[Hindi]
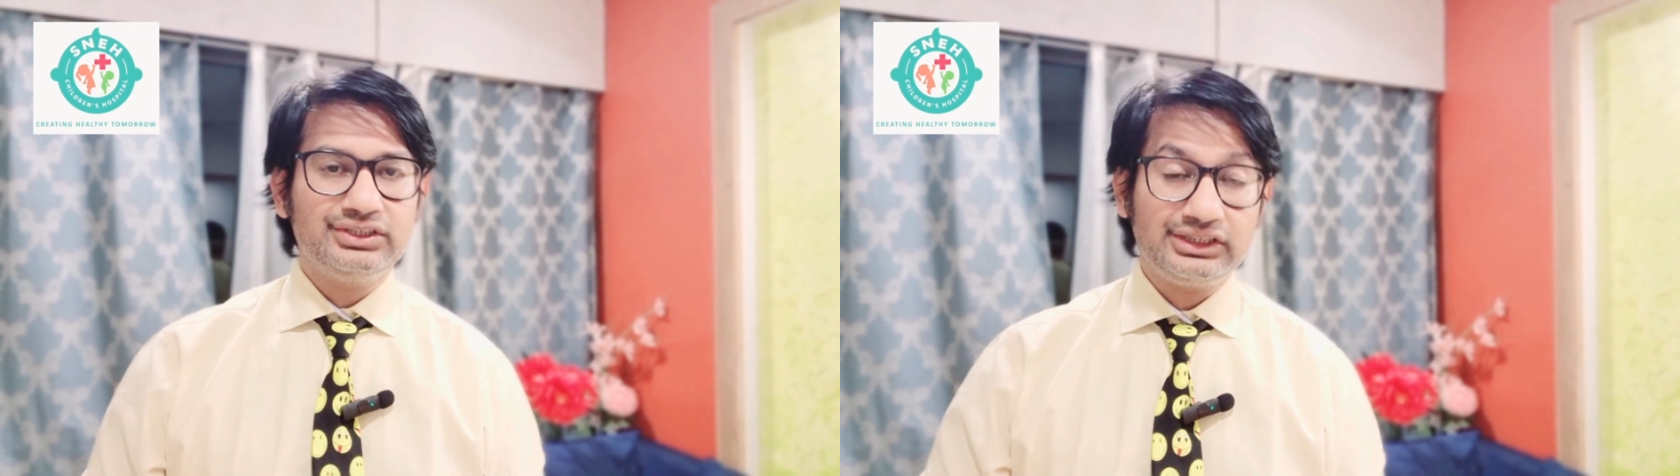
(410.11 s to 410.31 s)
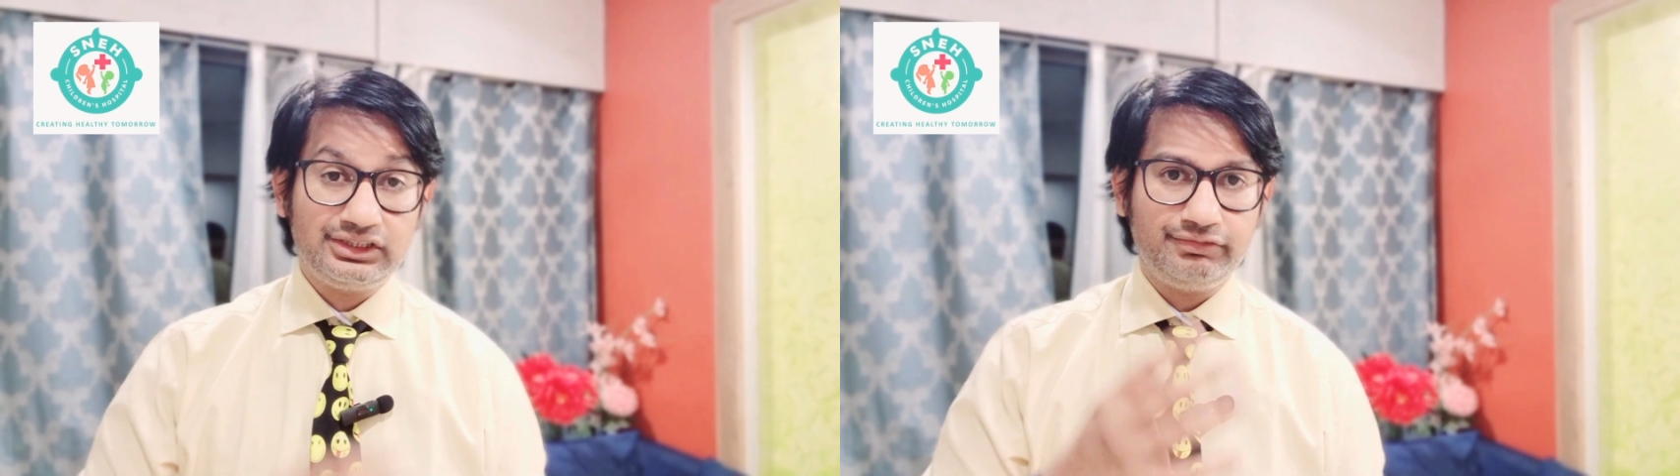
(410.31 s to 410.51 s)

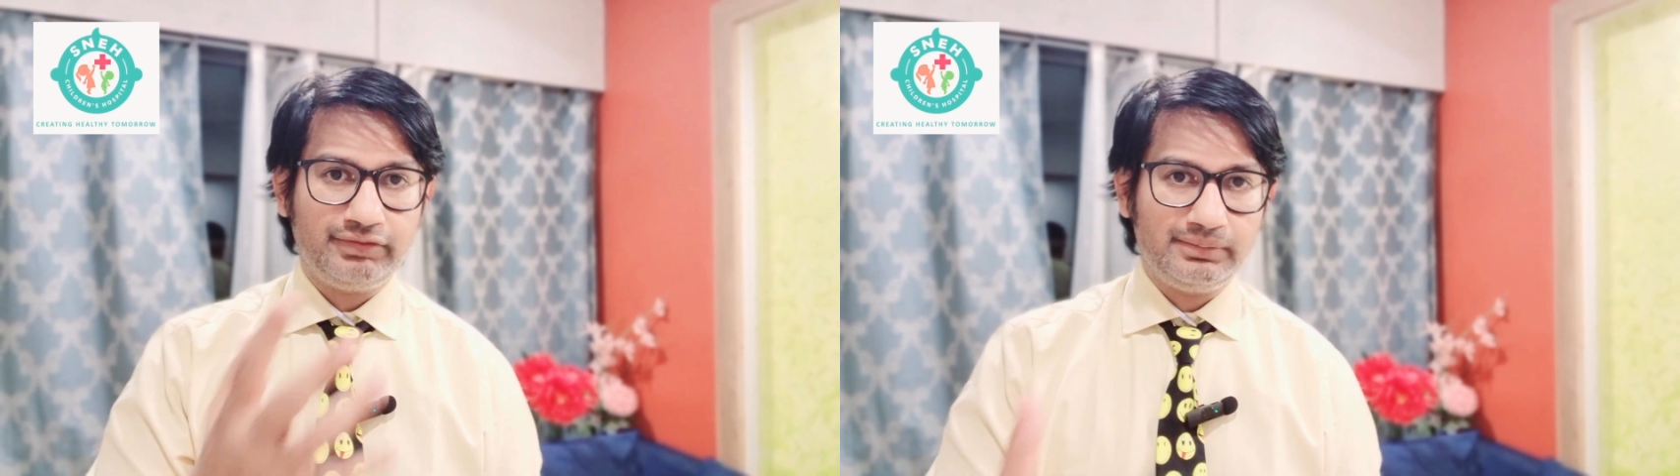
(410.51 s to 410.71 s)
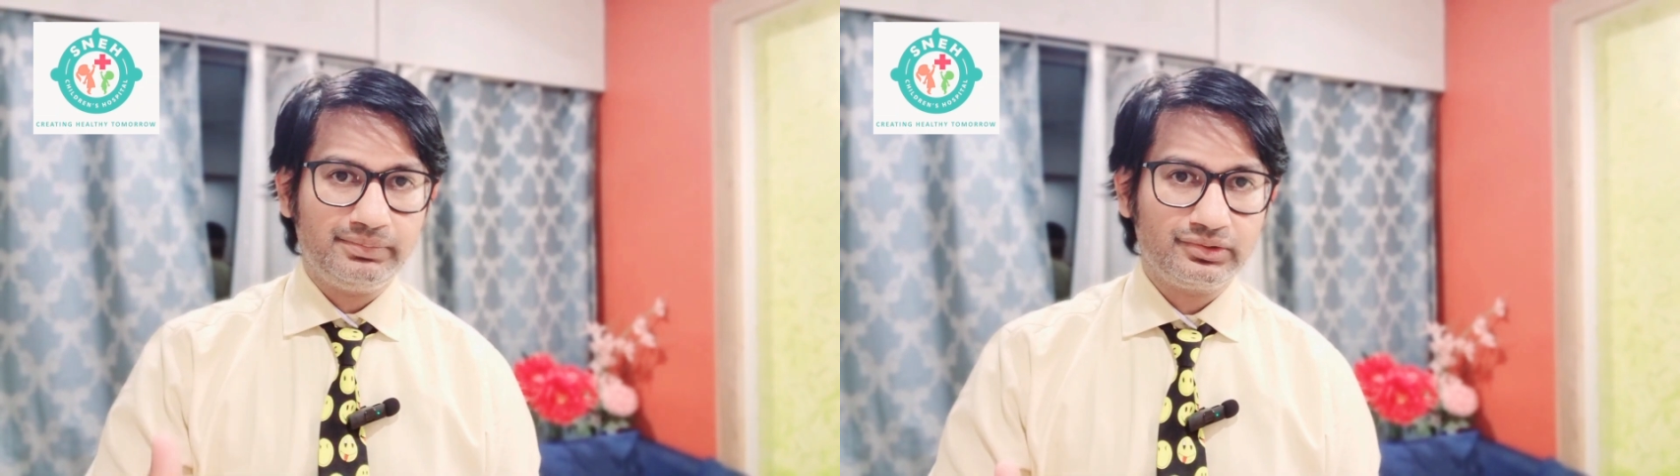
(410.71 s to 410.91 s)

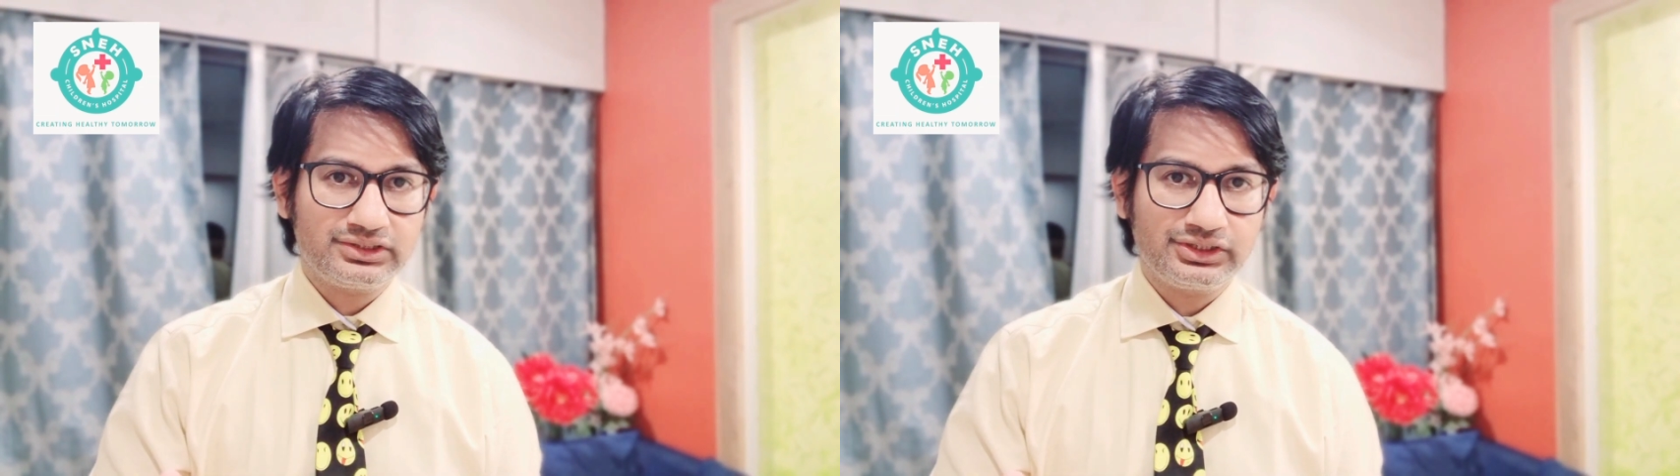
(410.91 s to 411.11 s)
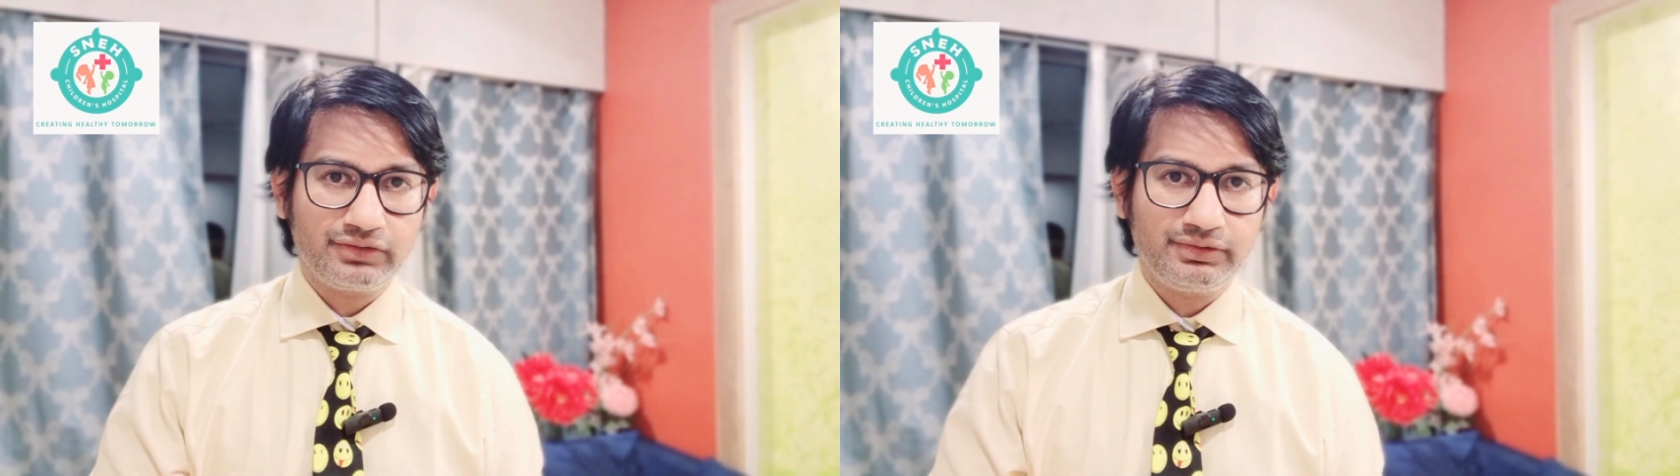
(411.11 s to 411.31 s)

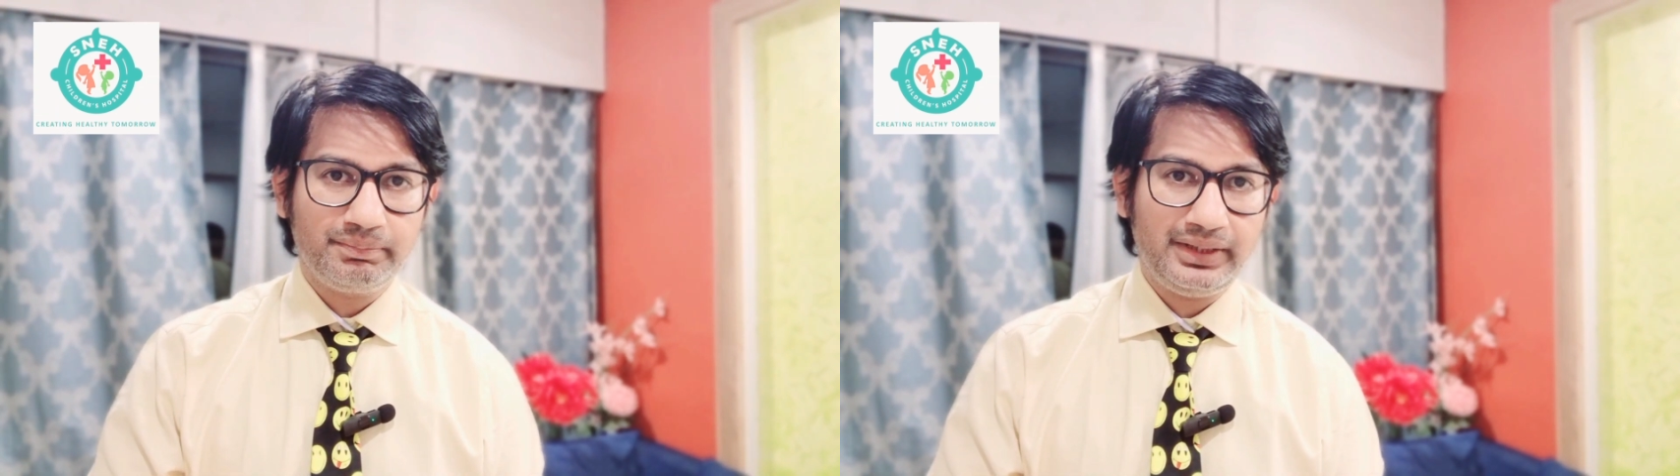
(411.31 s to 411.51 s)
65% of the